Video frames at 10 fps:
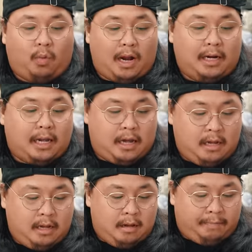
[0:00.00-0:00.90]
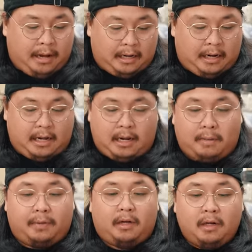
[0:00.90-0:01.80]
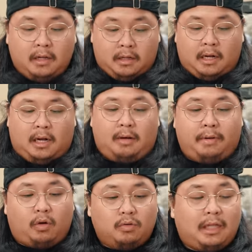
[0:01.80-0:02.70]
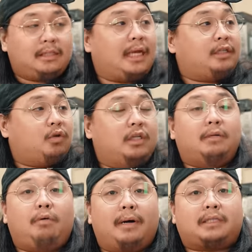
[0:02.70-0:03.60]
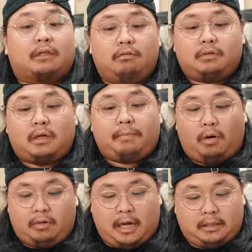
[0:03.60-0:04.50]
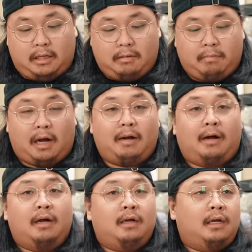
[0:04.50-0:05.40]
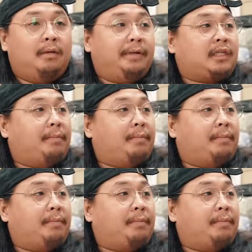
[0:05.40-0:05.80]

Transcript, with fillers: tuwalya para kapag uh, may condensation, hindi bumagsak dun sa baon natin. Baka, imbis